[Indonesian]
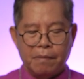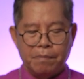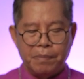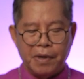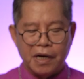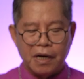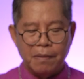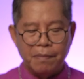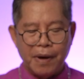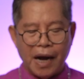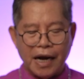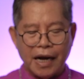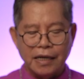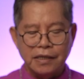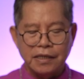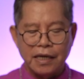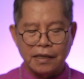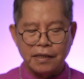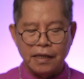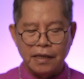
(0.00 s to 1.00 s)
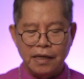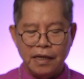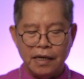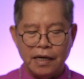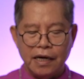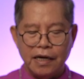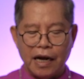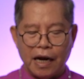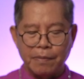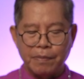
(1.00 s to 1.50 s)
pengembangan jati
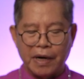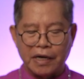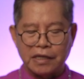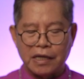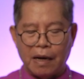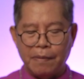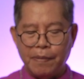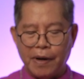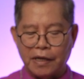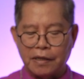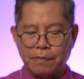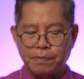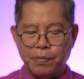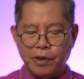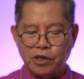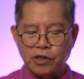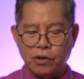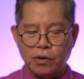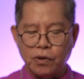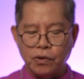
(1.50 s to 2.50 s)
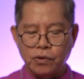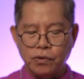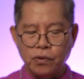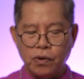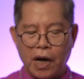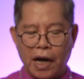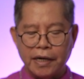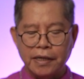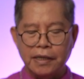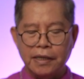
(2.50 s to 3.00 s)
diri dan martabat
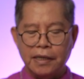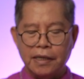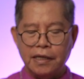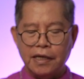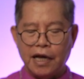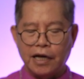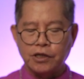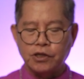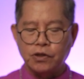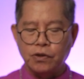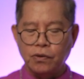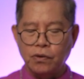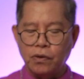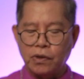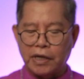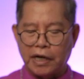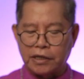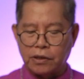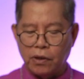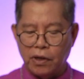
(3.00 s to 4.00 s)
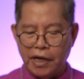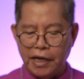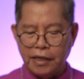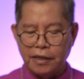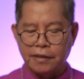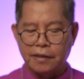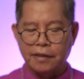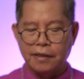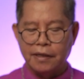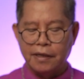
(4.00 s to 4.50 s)
persekutuan yang sungguh Katolik
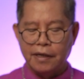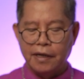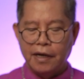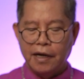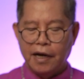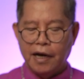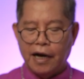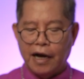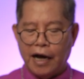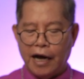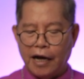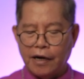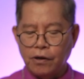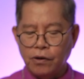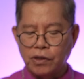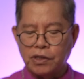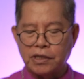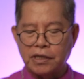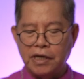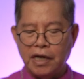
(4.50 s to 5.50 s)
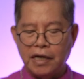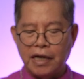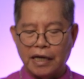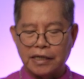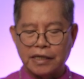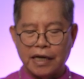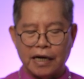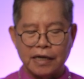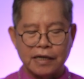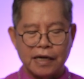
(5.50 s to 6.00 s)
harus
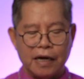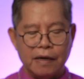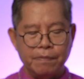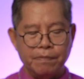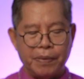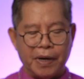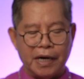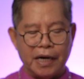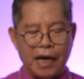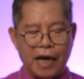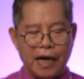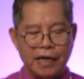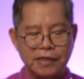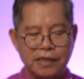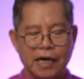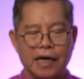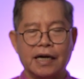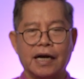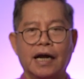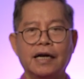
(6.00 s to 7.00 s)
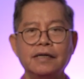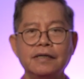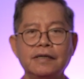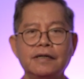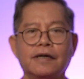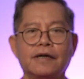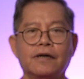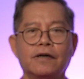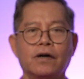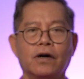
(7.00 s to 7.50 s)
didasarkan pada ajaran
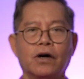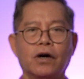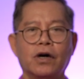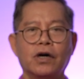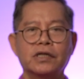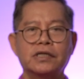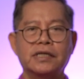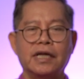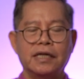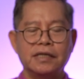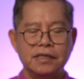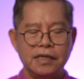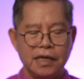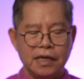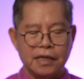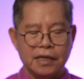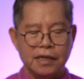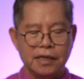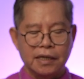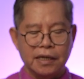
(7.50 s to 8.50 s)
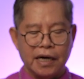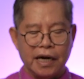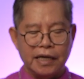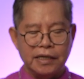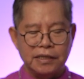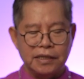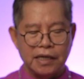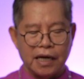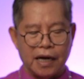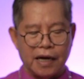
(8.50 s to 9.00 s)
otentik
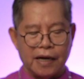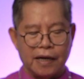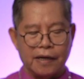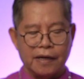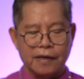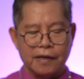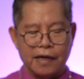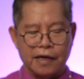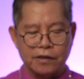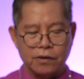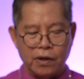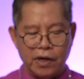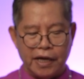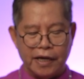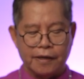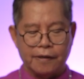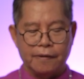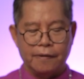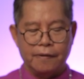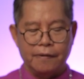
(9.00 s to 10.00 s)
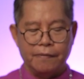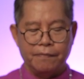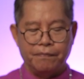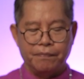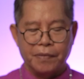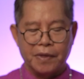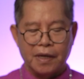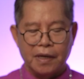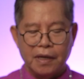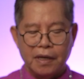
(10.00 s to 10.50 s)
gereja Katolik,
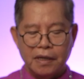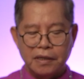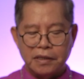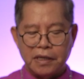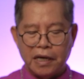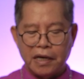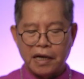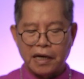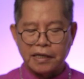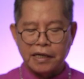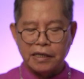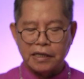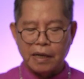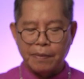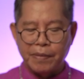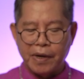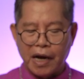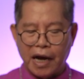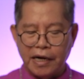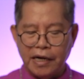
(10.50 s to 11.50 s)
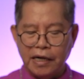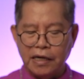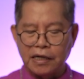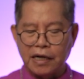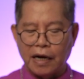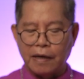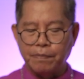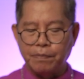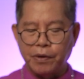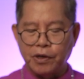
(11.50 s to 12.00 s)
sehingga kita
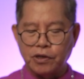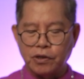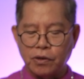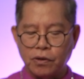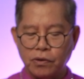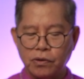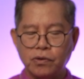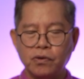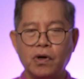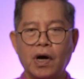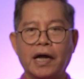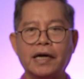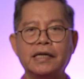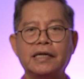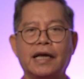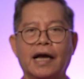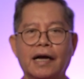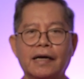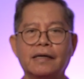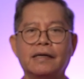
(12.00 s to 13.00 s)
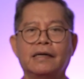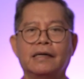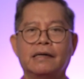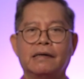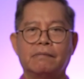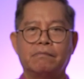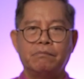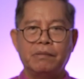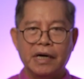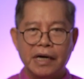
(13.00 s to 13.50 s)
menghadirkan persekutuan yang
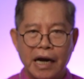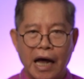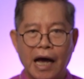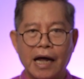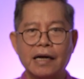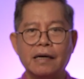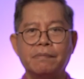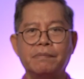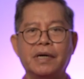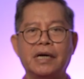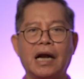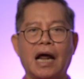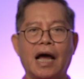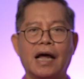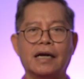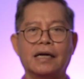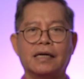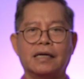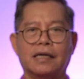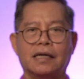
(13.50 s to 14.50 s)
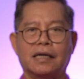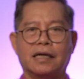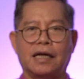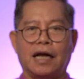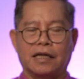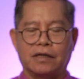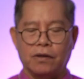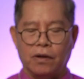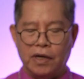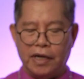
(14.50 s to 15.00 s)
benar-benar
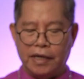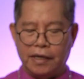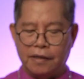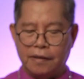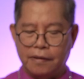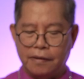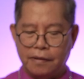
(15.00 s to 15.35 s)
Katolik.